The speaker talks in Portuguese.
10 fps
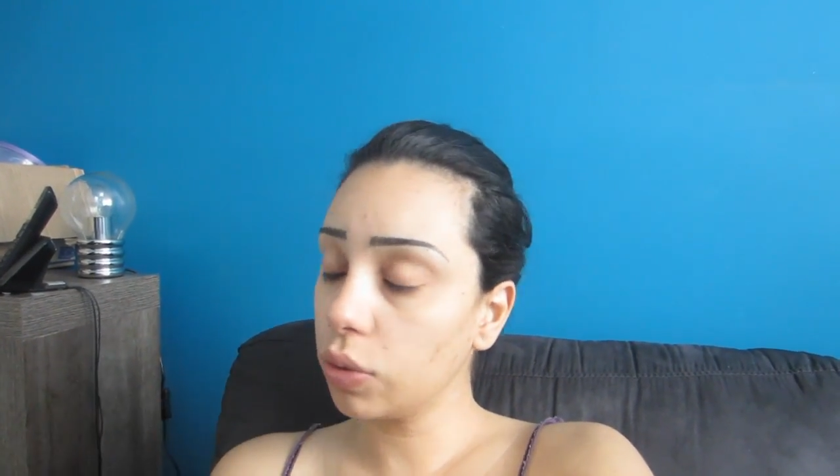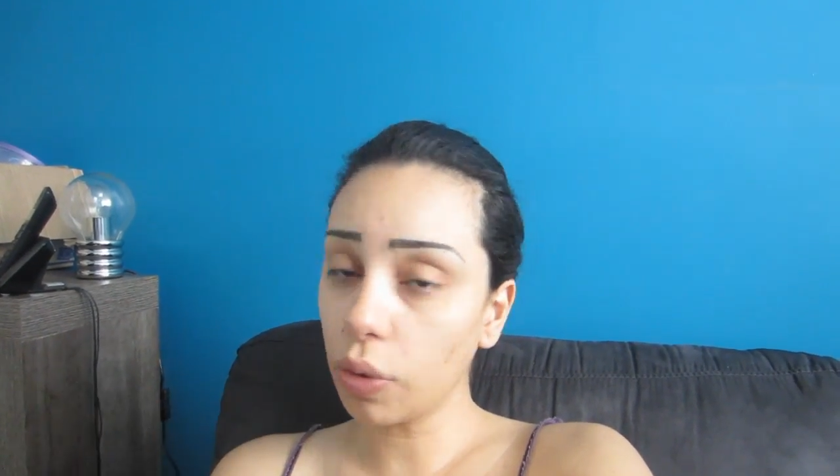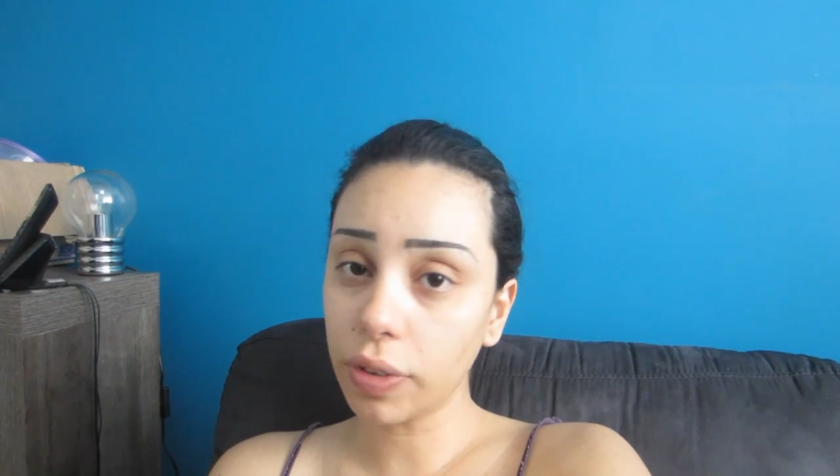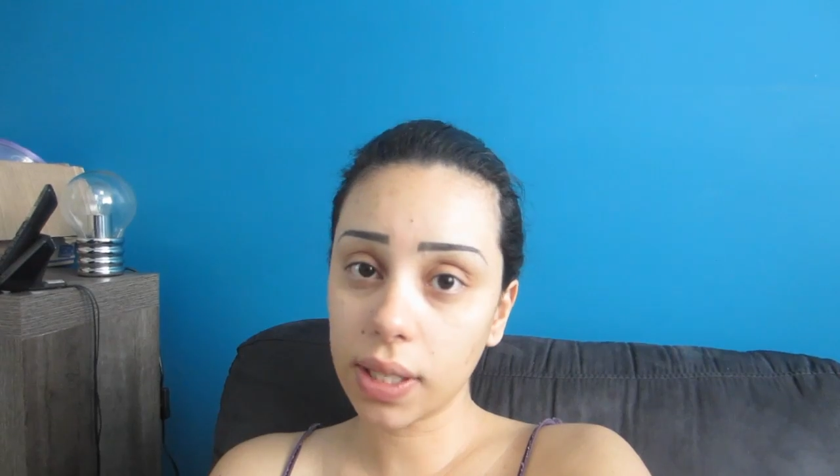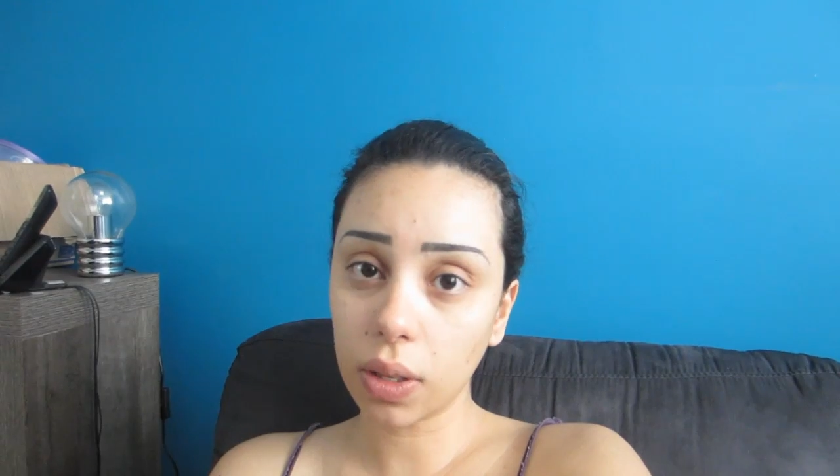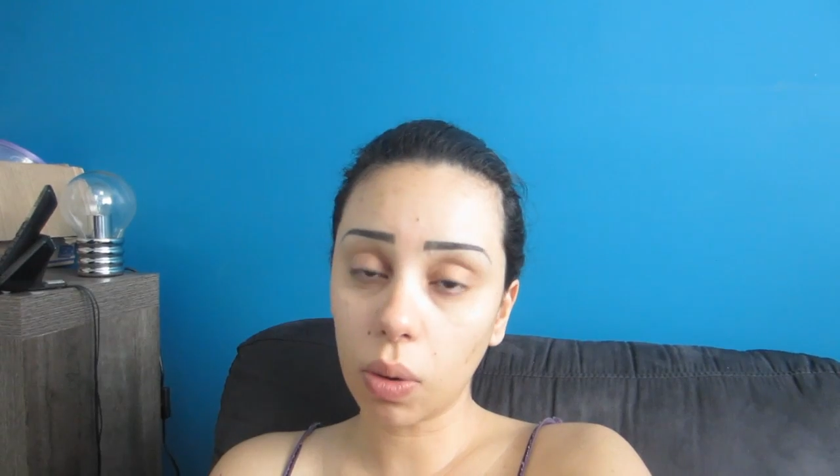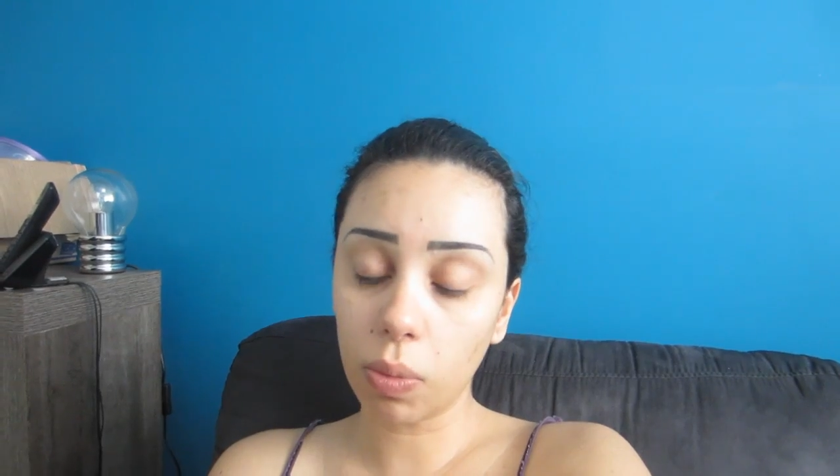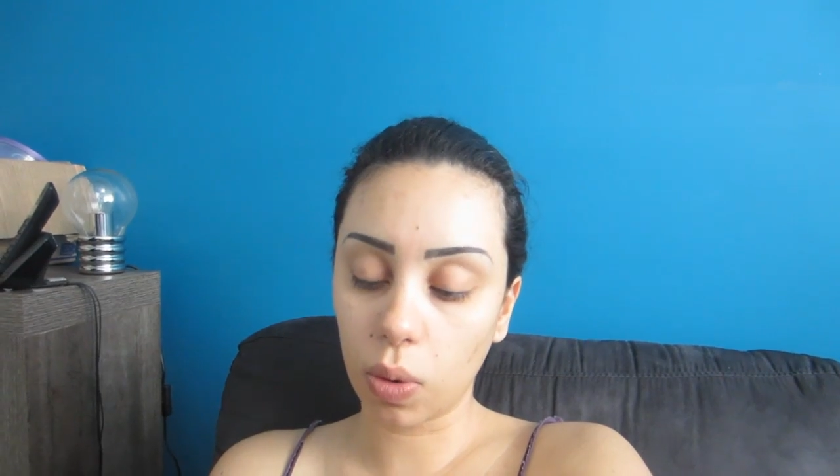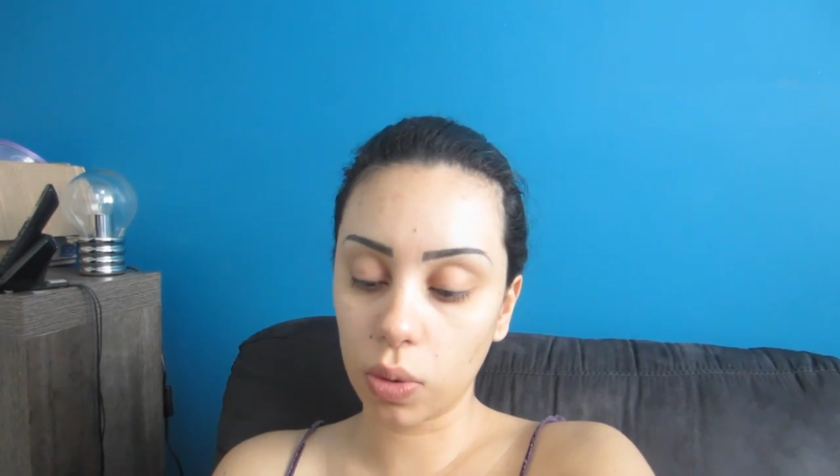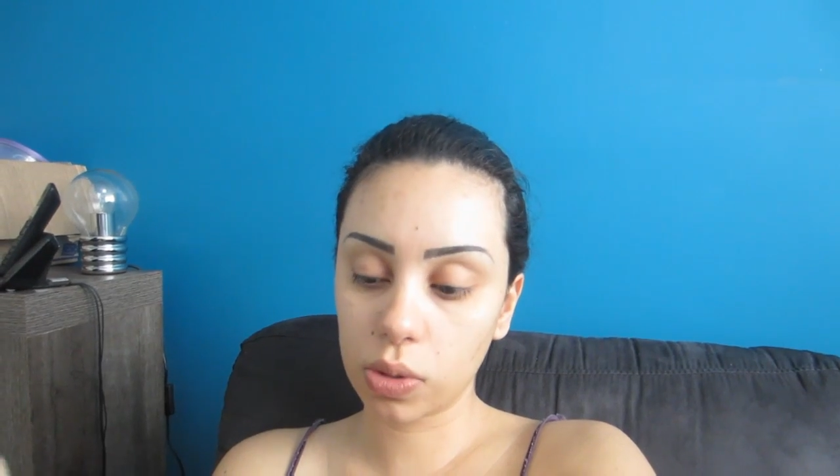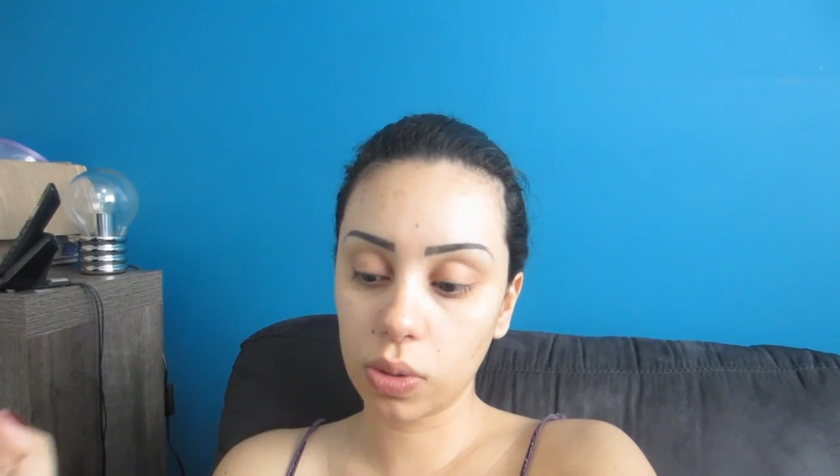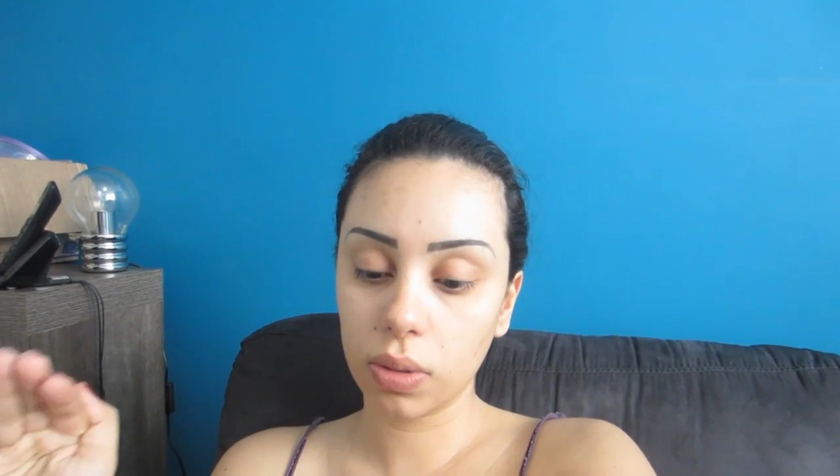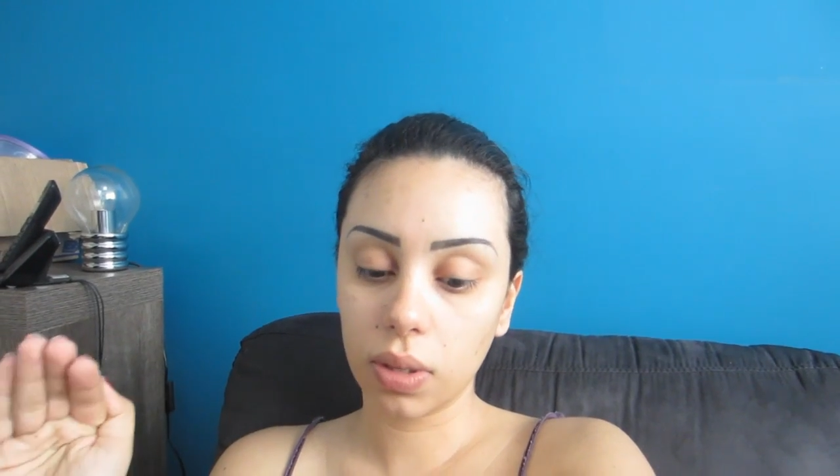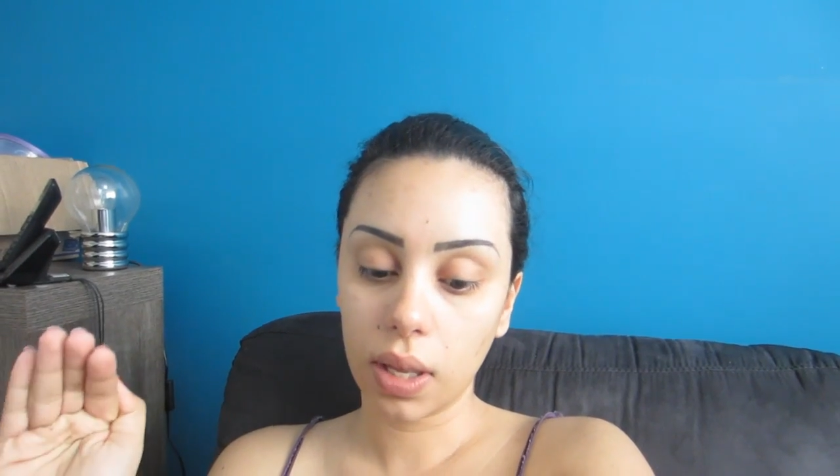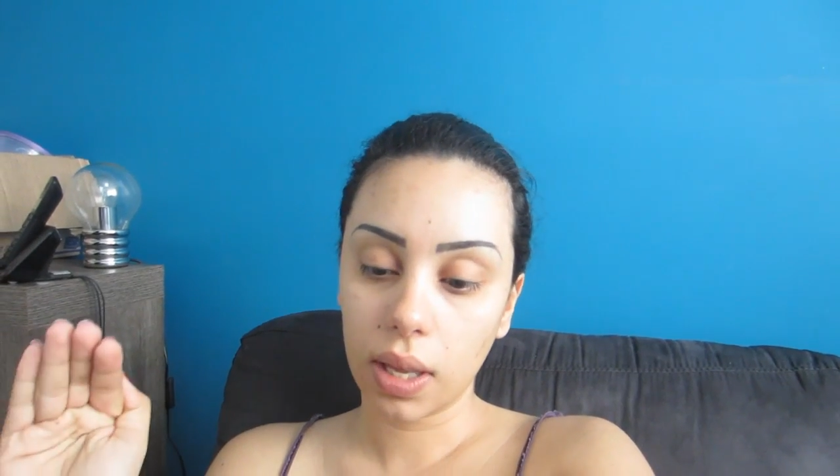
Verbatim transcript: tô fazendo almoço,